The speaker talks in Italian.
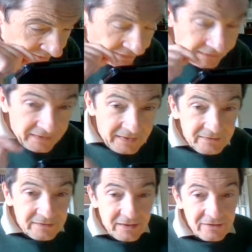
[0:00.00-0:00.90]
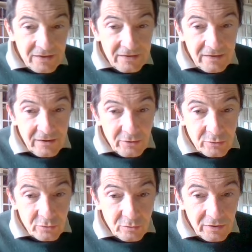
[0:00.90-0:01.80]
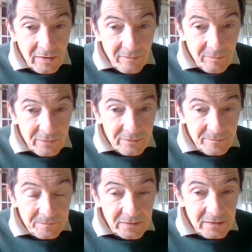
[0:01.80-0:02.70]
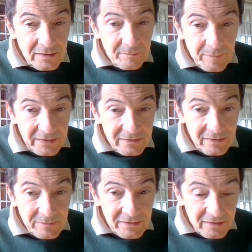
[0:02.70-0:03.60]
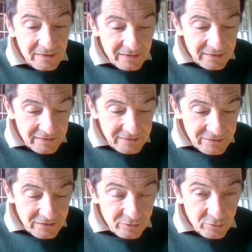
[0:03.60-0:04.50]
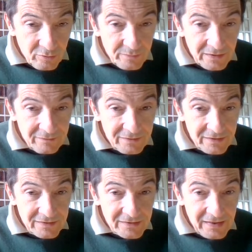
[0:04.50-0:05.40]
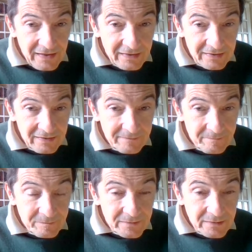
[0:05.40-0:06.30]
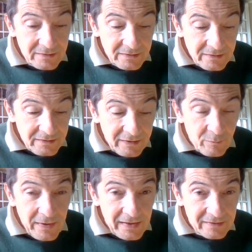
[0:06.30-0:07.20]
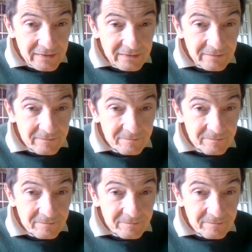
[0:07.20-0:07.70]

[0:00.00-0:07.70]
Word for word: nelle grandi tragedie del nostro tempo le pandemie, la crisi economica e finanziaria, le guerre,